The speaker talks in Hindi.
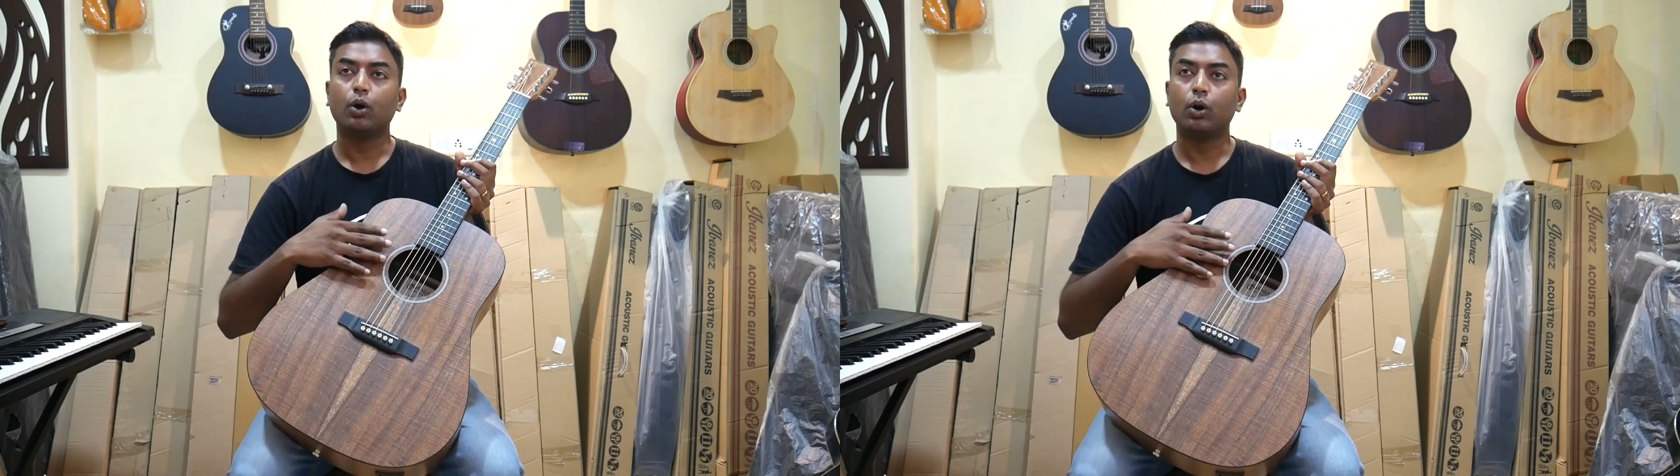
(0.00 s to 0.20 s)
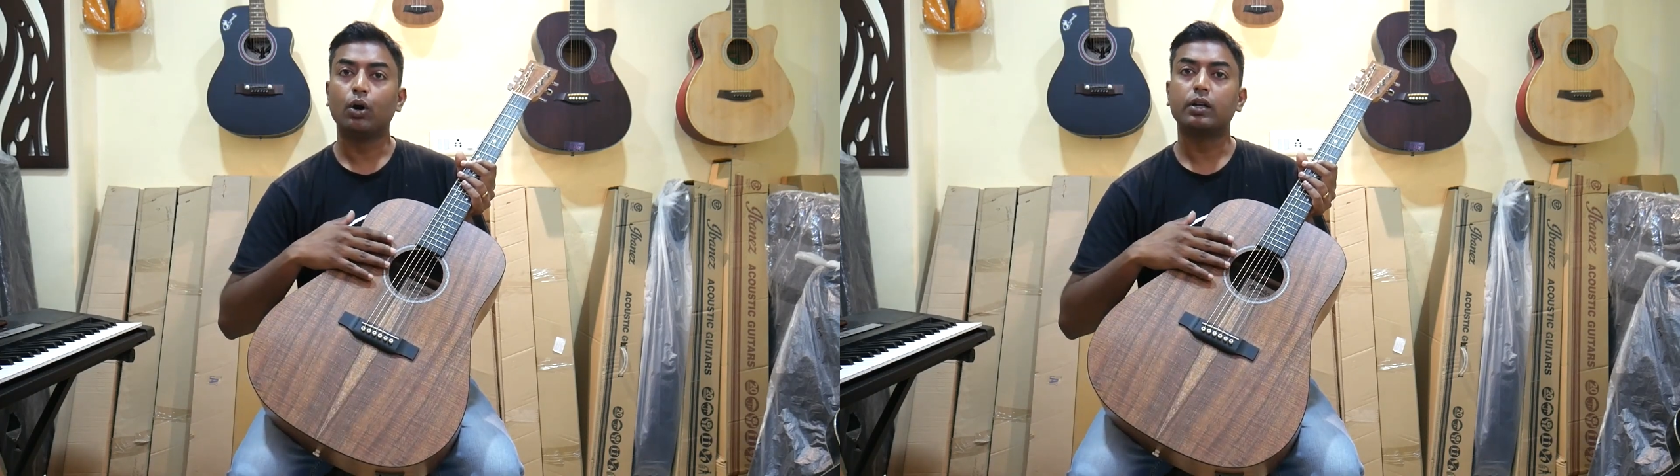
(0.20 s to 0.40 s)

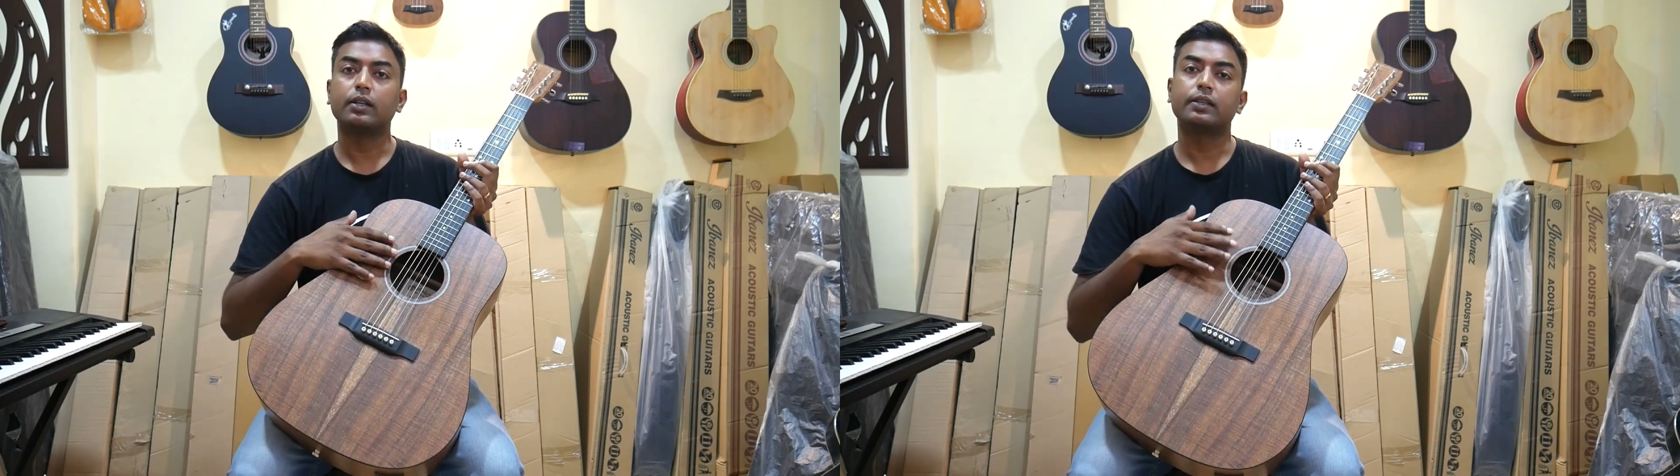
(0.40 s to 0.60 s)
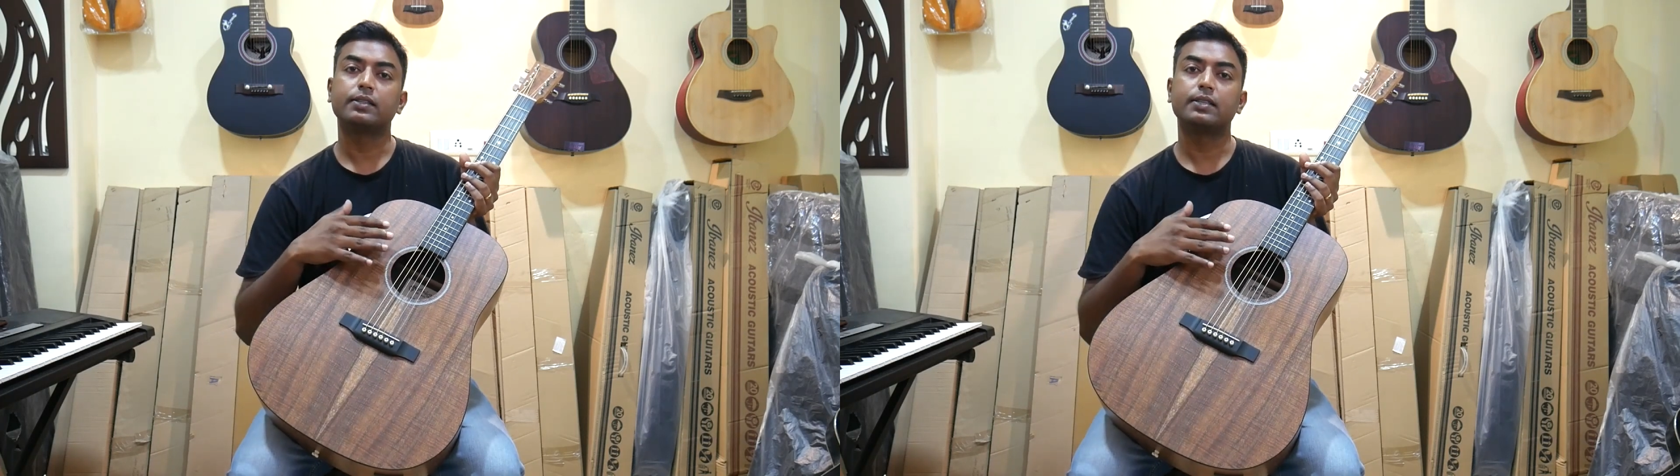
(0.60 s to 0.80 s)
और
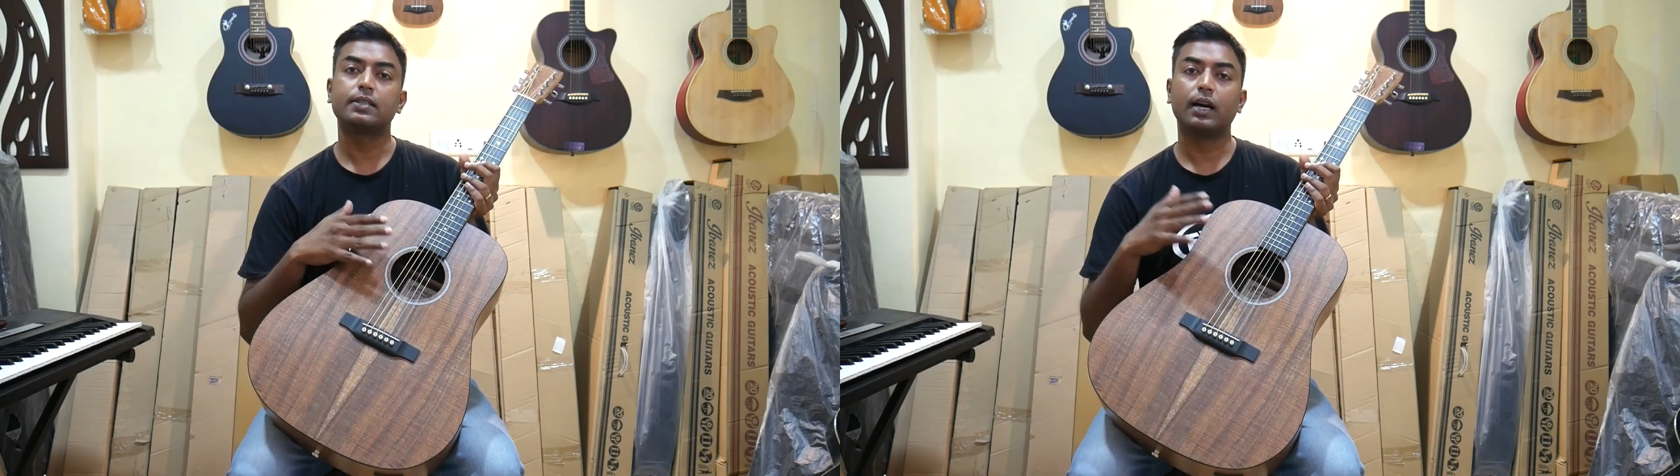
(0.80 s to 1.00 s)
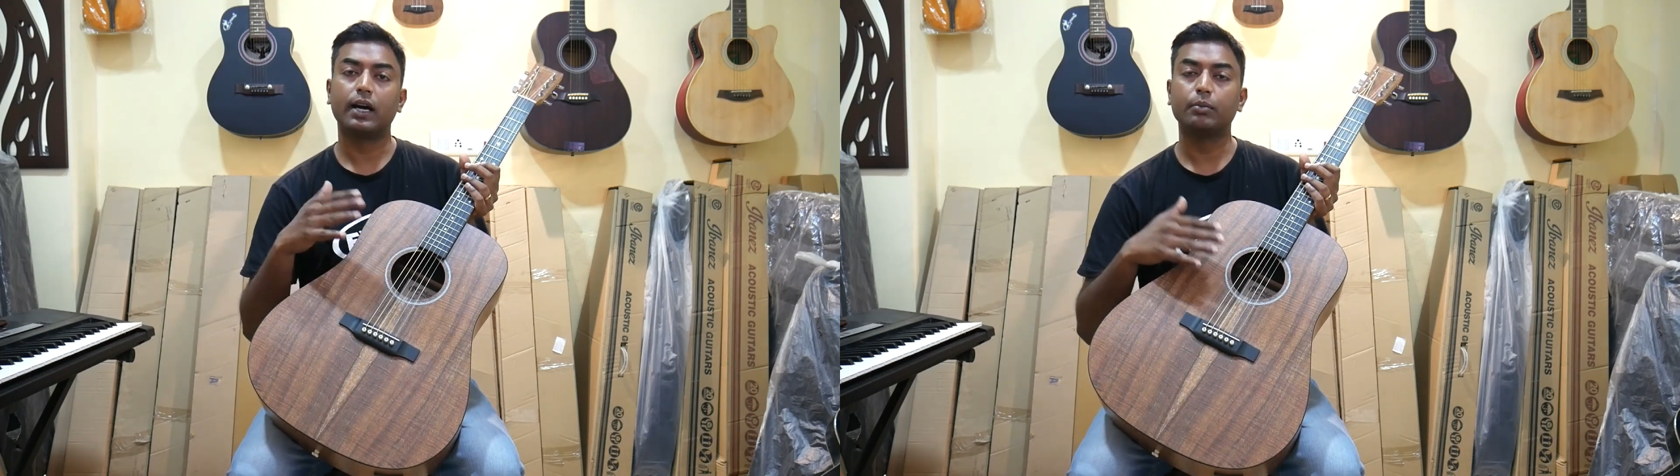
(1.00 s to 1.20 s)
दिस इज़
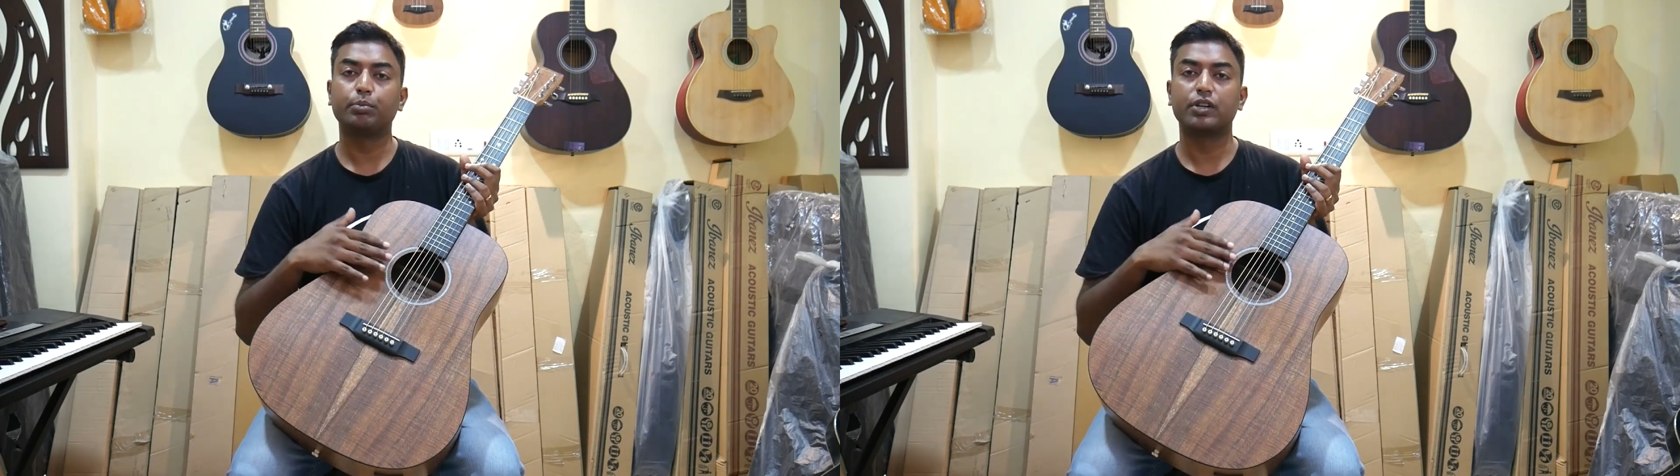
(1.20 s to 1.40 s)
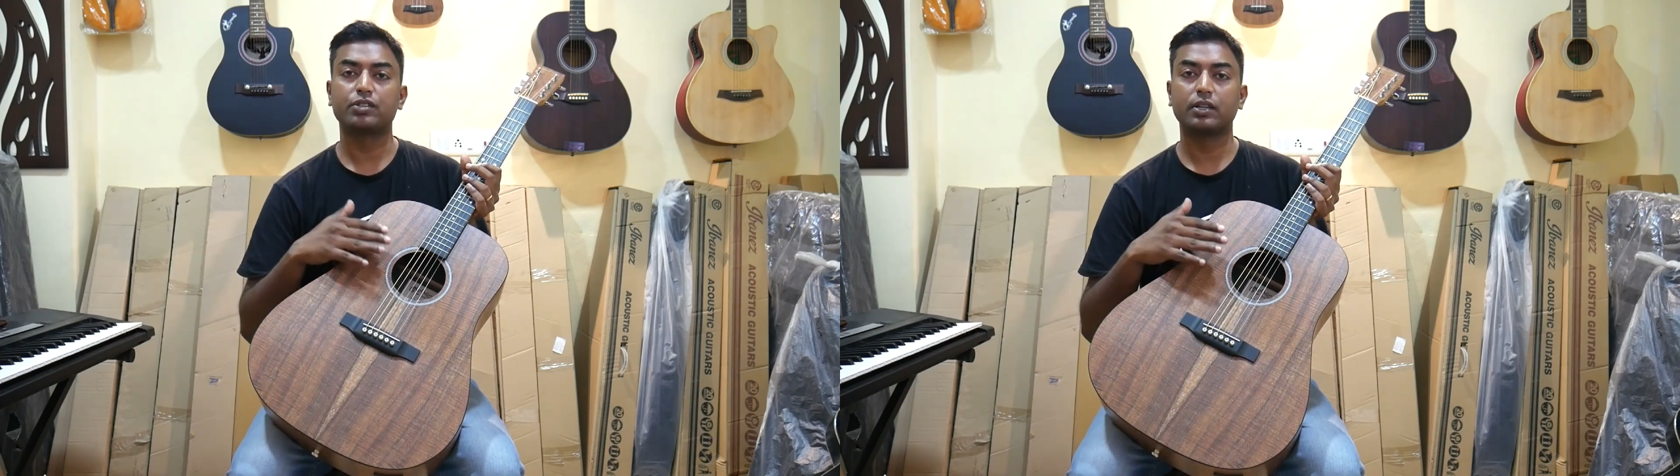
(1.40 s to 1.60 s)
हाई
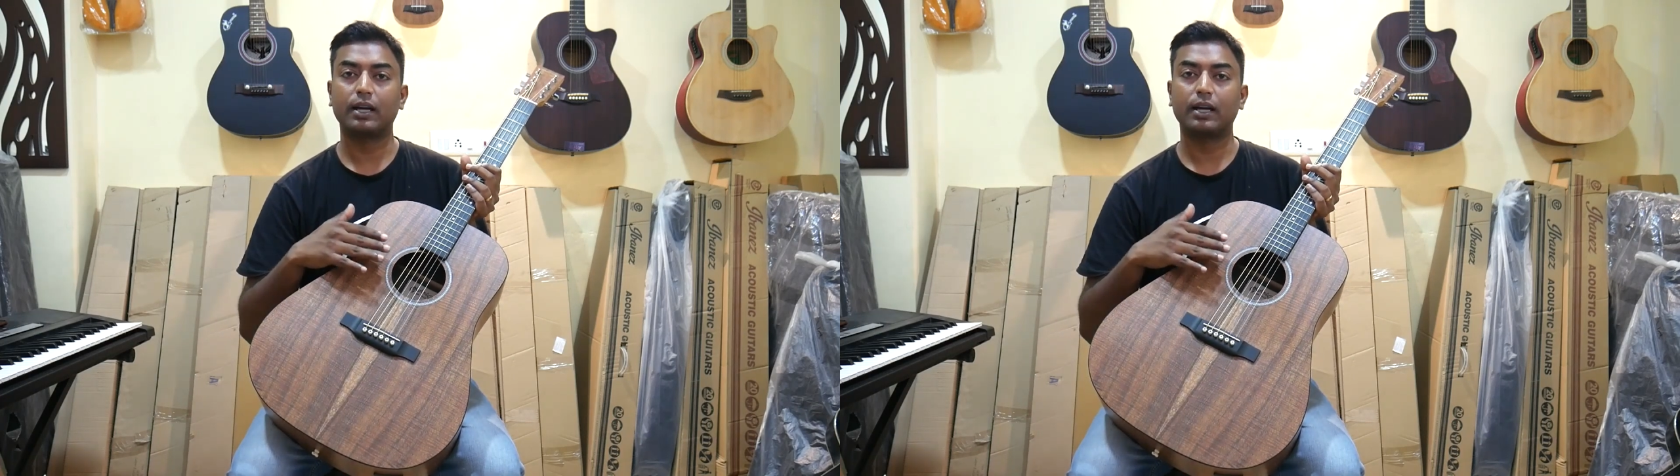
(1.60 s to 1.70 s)
प्रेशर